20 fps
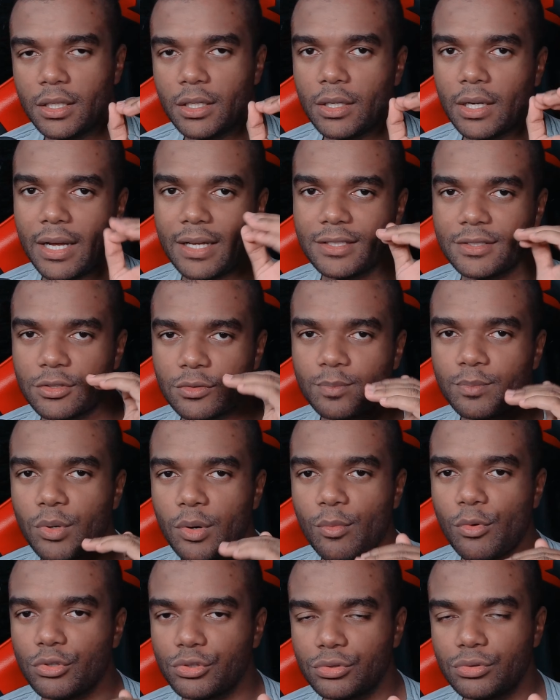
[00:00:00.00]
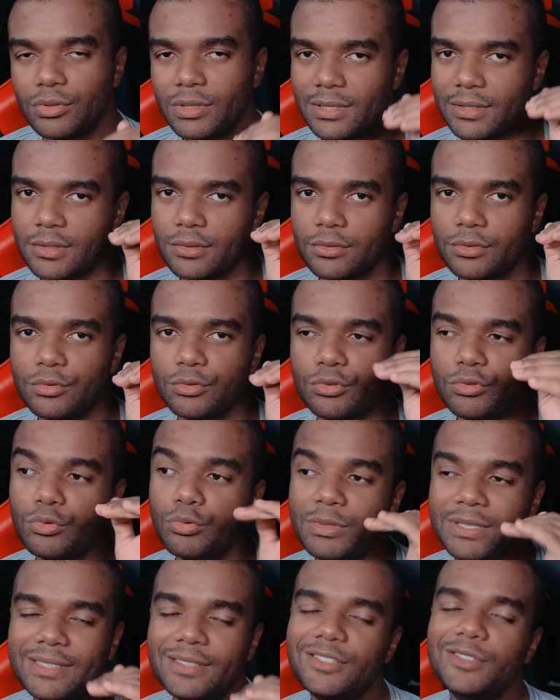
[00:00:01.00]
As promoções, os, os
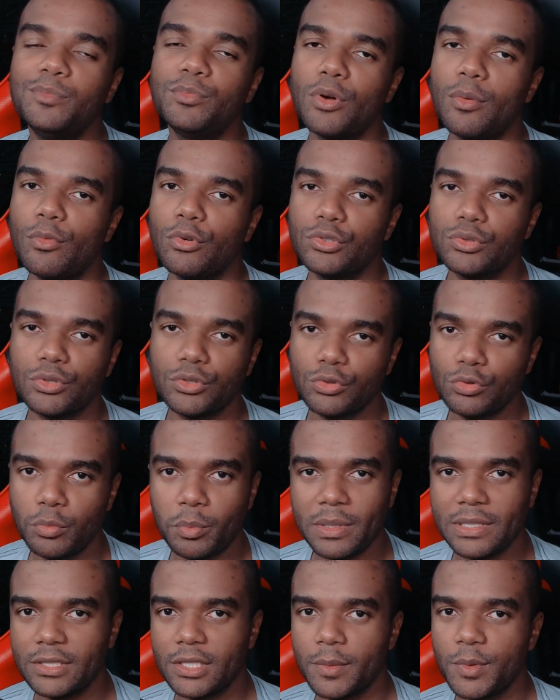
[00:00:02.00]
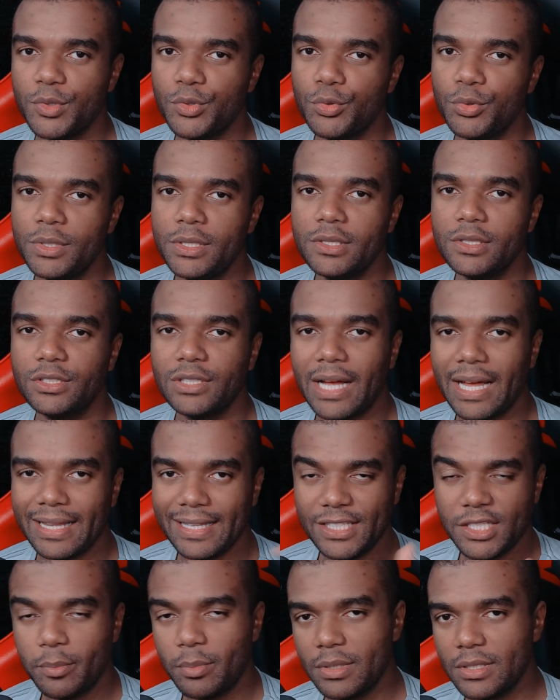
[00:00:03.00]
tweets de promoções do PCB de Wizard, além
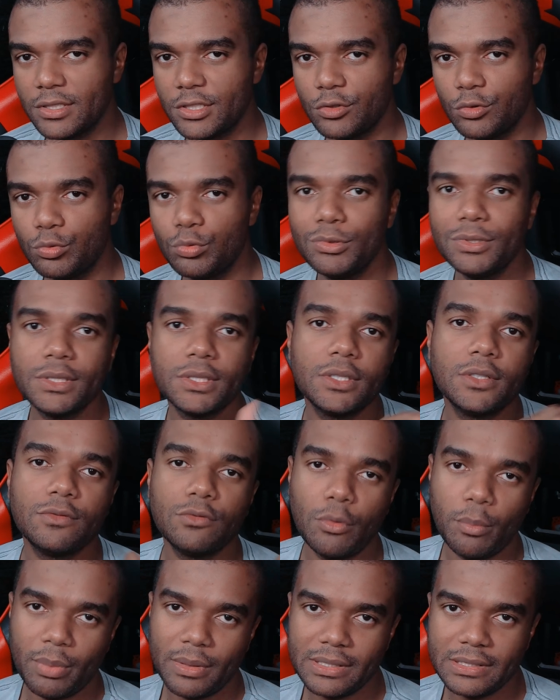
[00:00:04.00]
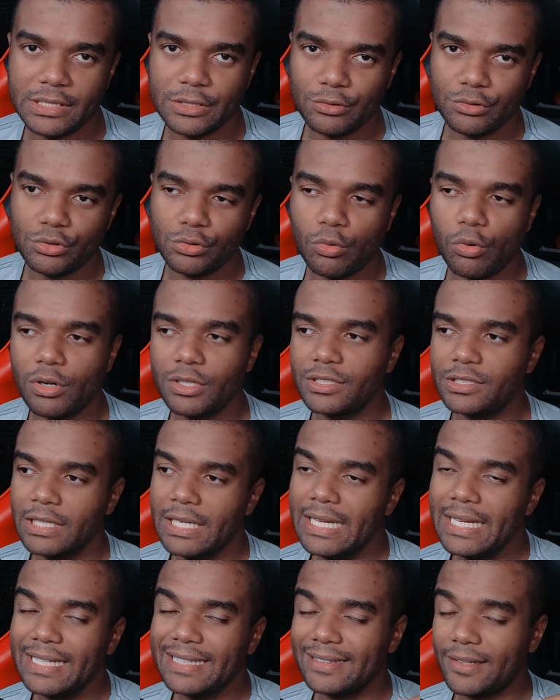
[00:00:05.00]
de aparecer no Twitter, vão aparecer no Discord,
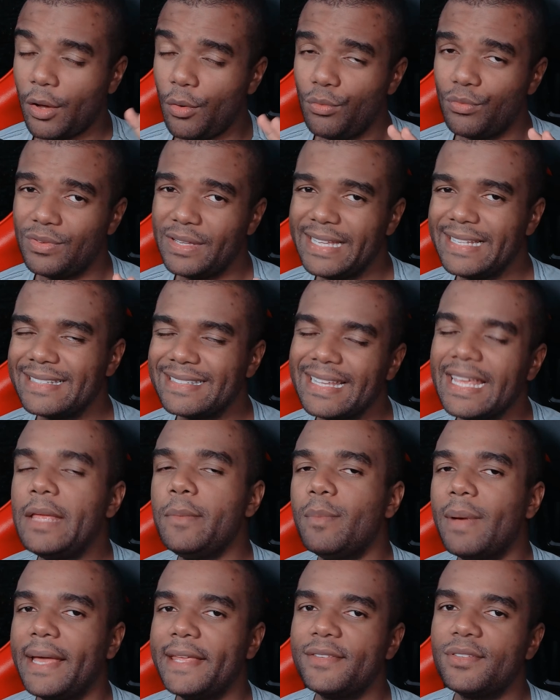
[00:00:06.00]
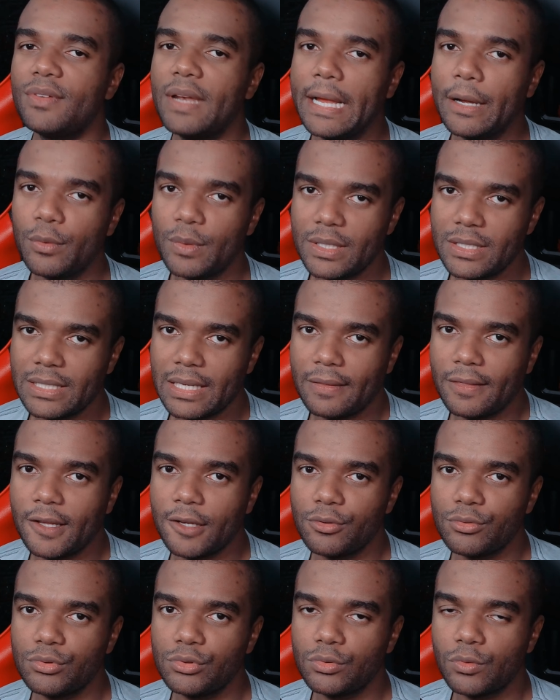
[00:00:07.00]
talvez em mais frequência até
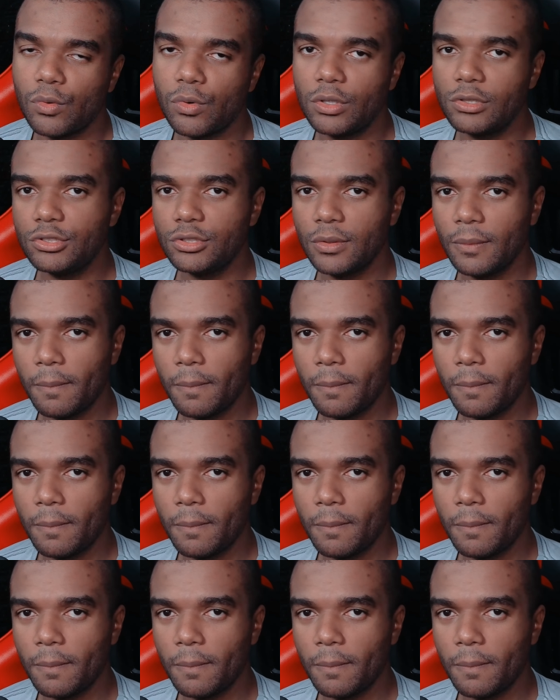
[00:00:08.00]
no Discord,